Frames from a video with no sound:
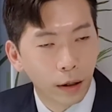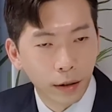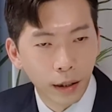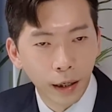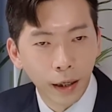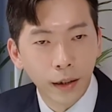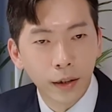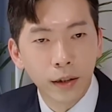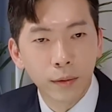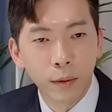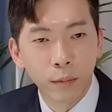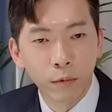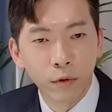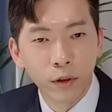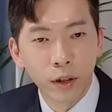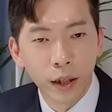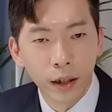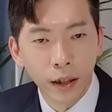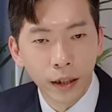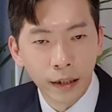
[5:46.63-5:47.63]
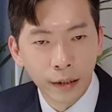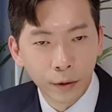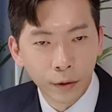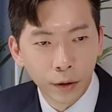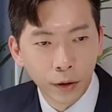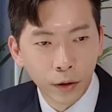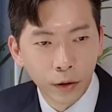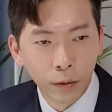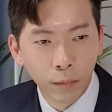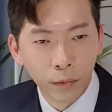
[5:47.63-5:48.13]
자기 팀이 문제가
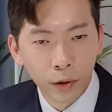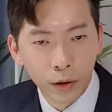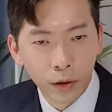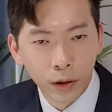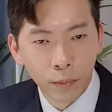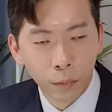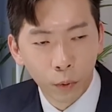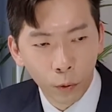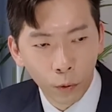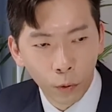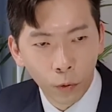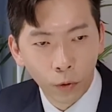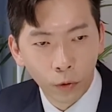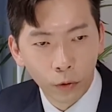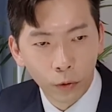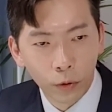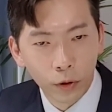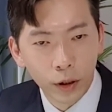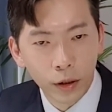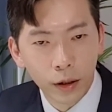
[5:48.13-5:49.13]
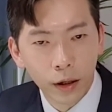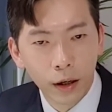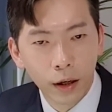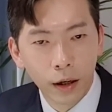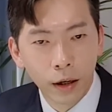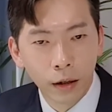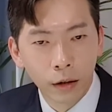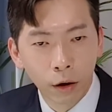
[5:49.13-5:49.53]
있었는지 없는지를 보고 또는